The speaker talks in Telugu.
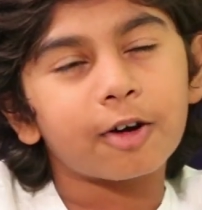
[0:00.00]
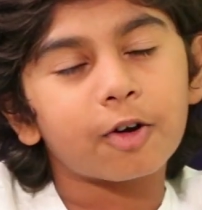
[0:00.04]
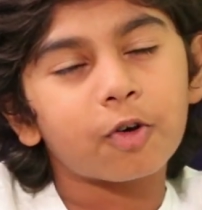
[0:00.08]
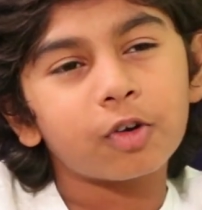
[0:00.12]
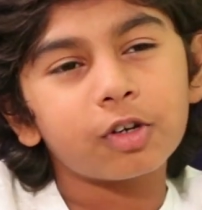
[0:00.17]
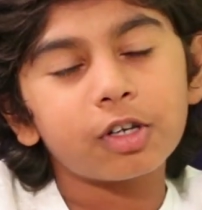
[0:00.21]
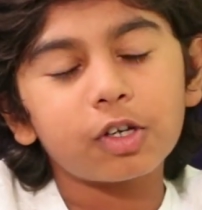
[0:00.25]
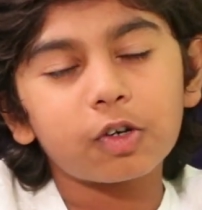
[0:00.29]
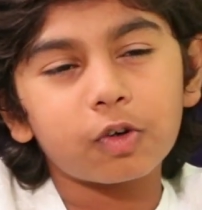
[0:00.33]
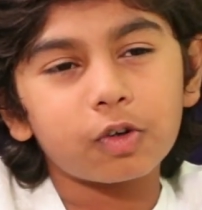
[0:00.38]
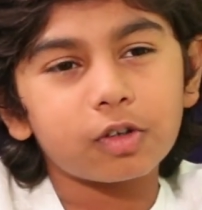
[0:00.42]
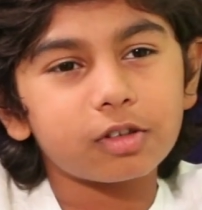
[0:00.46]

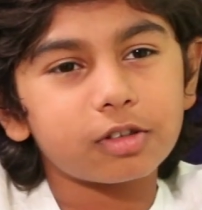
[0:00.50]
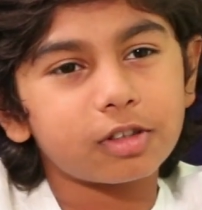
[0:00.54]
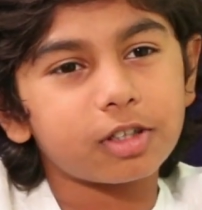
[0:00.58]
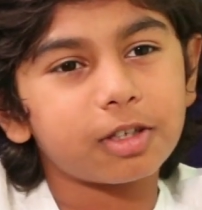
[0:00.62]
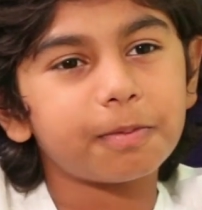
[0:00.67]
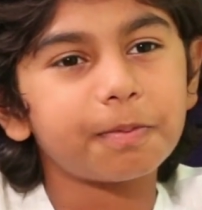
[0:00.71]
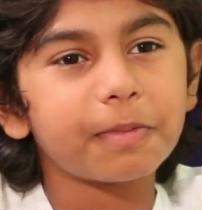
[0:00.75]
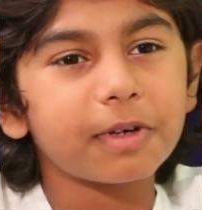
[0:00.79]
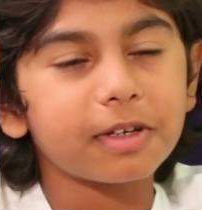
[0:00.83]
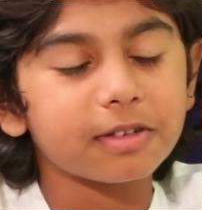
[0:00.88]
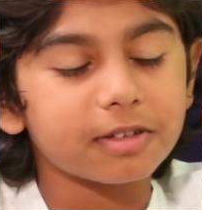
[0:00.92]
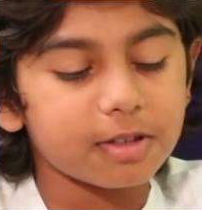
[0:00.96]
కొన్ని కొన్ని
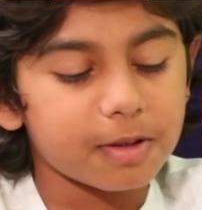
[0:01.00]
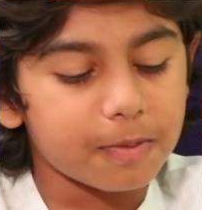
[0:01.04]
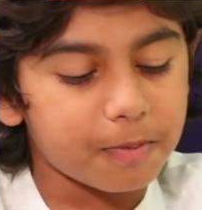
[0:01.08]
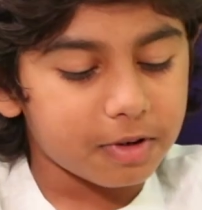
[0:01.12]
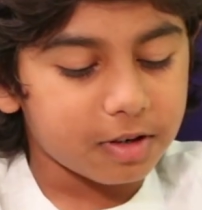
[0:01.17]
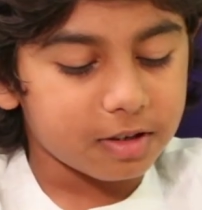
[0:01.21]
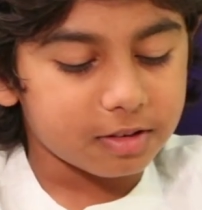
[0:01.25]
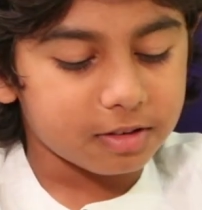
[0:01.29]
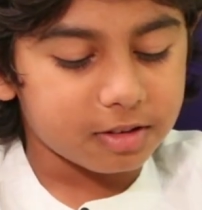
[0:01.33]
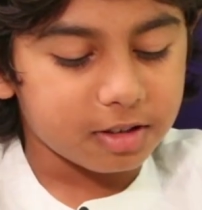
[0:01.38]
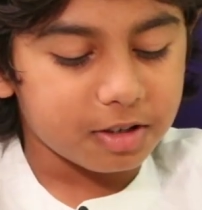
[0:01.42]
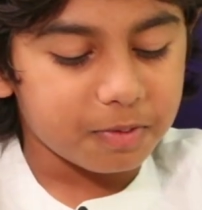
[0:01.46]
సినిమాలు
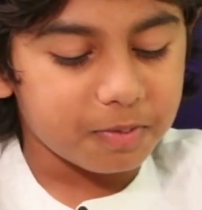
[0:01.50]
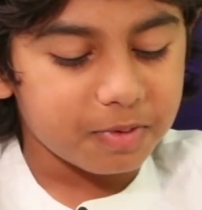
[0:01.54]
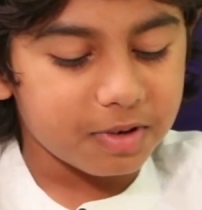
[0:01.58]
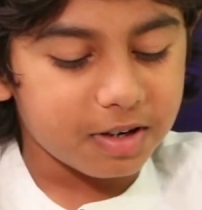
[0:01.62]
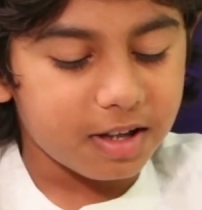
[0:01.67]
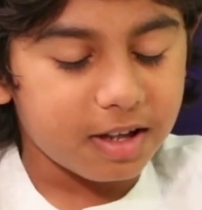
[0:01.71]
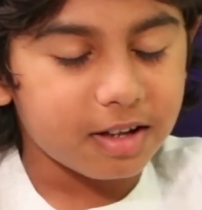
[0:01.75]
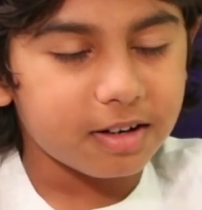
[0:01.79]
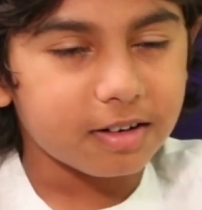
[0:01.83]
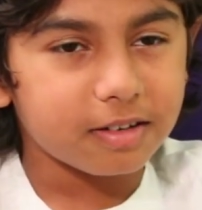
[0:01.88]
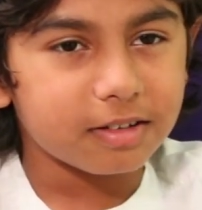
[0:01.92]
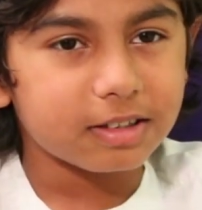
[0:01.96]
ఇప్పుడు నేను త్రిబుల్
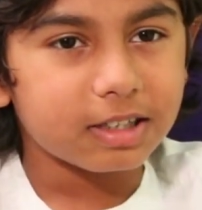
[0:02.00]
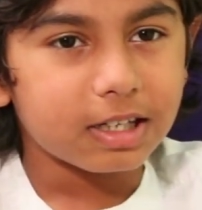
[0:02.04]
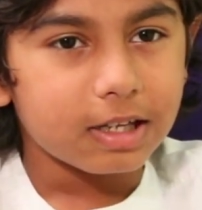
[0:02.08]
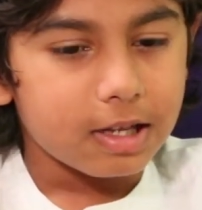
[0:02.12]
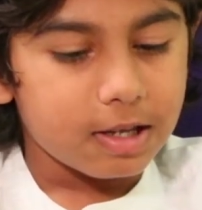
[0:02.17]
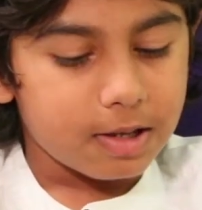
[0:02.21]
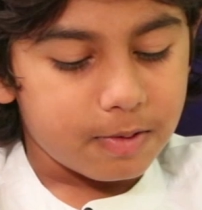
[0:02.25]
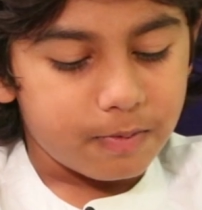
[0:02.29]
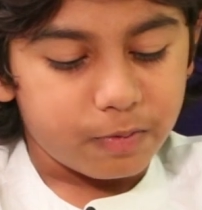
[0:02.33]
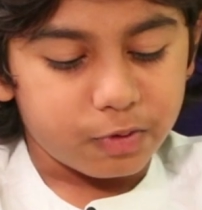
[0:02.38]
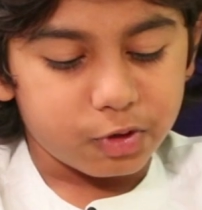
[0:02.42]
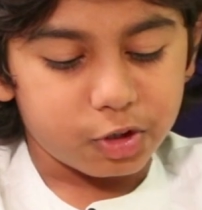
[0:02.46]
ఆర్
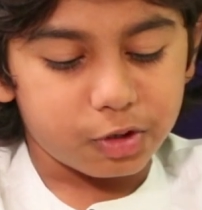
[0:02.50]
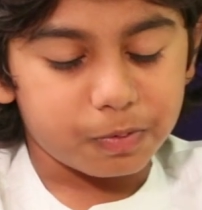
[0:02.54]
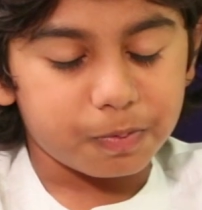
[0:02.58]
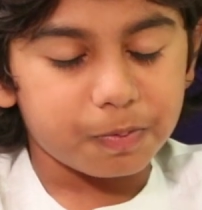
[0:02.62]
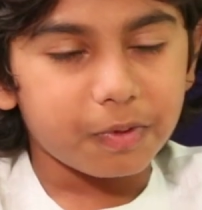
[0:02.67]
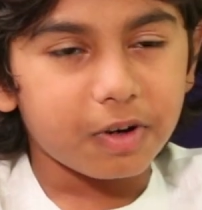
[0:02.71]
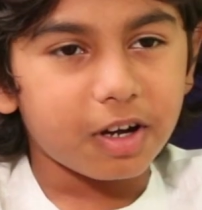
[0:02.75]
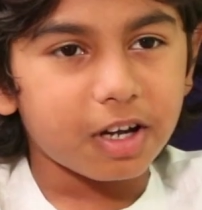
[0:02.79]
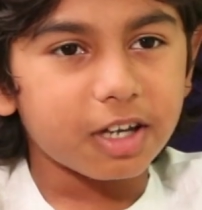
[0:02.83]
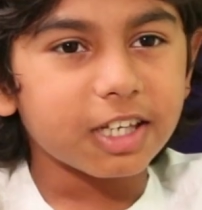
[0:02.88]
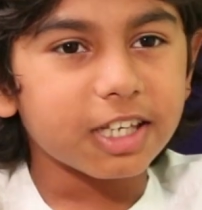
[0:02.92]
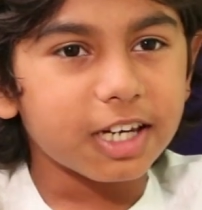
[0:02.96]
పుష్ప
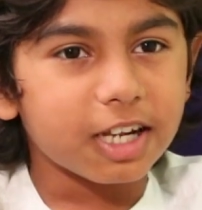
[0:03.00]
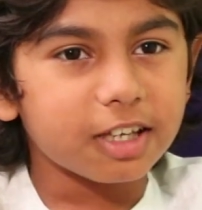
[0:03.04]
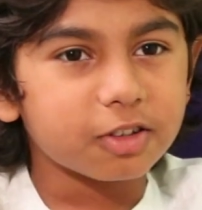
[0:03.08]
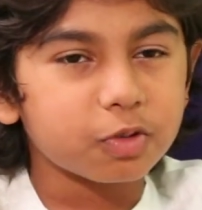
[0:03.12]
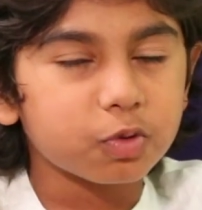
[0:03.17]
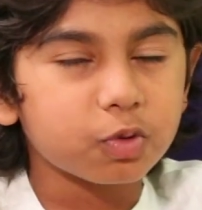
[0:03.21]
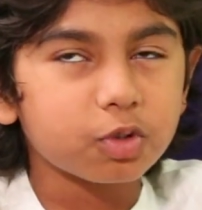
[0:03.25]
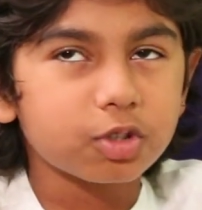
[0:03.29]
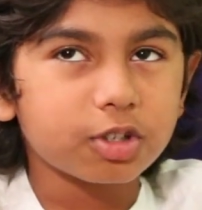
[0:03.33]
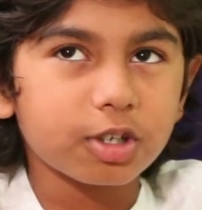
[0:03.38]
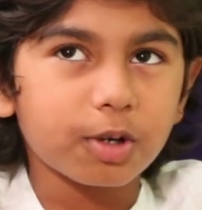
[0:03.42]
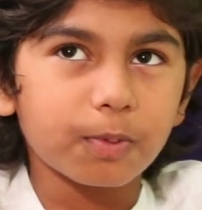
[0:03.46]
ఇలా
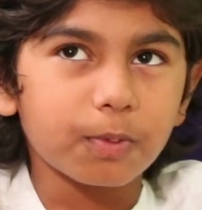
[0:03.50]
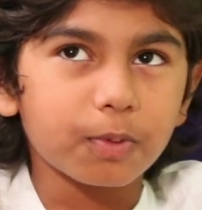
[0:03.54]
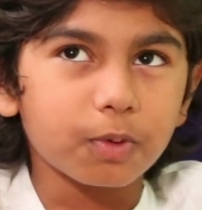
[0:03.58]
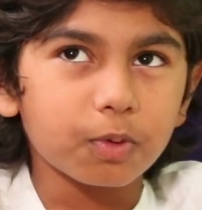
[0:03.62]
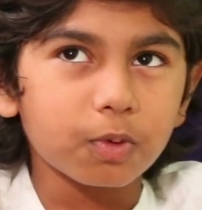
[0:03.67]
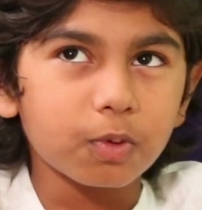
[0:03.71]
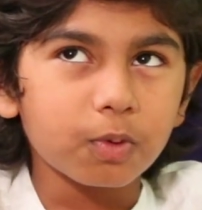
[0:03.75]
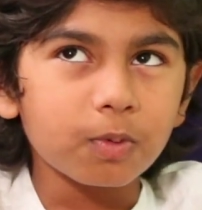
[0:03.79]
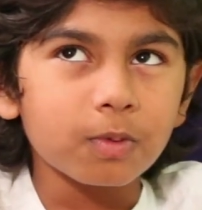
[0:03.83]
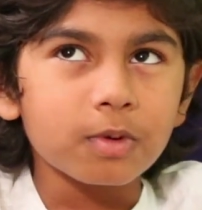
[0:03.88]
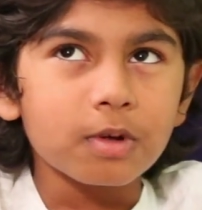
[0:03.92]
చూసినప్పుడు